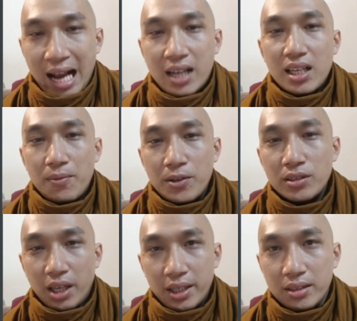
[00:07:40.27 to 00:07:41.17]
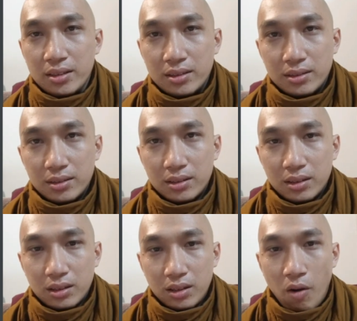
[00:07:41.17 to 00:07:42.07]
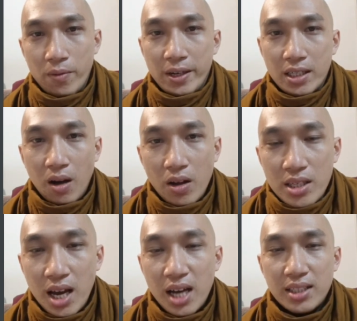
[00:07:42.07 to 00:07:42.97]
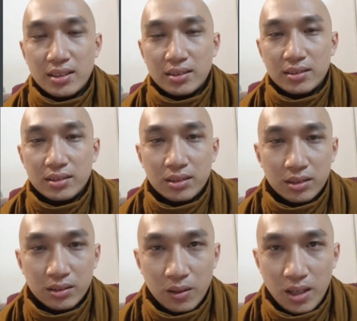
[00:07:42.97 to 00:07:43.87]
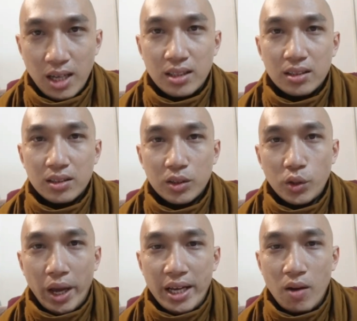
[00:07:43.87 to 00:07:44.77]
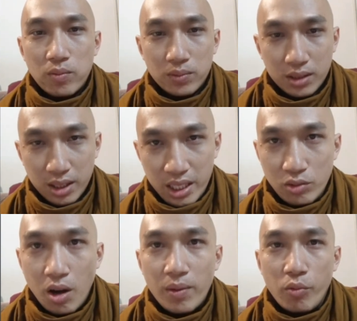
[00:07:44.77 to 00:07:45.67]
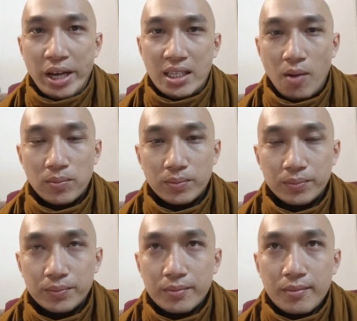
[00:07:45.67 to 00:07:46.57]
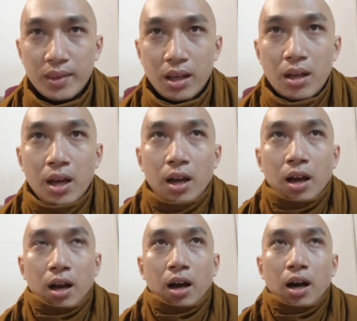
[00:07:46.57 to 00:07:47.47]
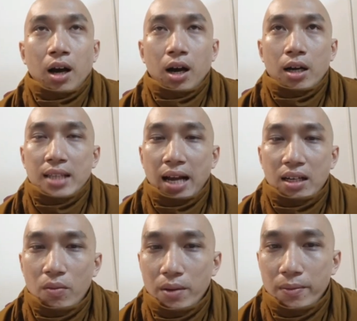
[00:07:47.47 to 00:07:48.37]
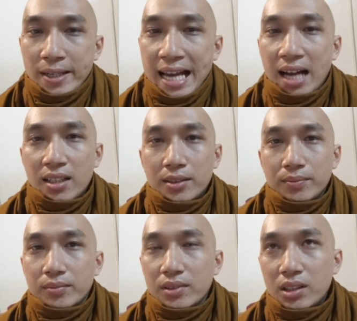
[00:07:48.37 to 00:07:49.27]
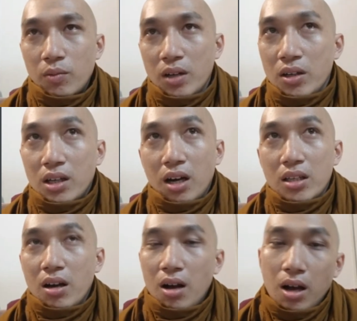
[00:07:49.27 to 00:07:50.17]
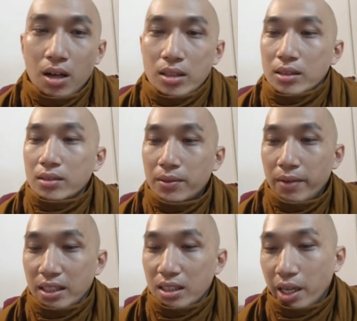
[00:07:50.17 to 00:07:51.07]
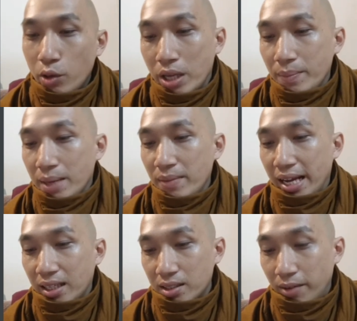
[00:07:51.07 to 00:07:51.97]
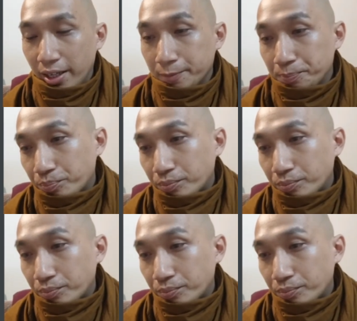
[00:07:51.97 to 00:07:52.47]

ăn chỉ là phương tiện còn quý vị có giới có định có tội không cái điều đó là quan trọng à, sẵn nói về việc ăn á sư cũng nói rõ cho quý vị hiểu thêm điểm này là như vậy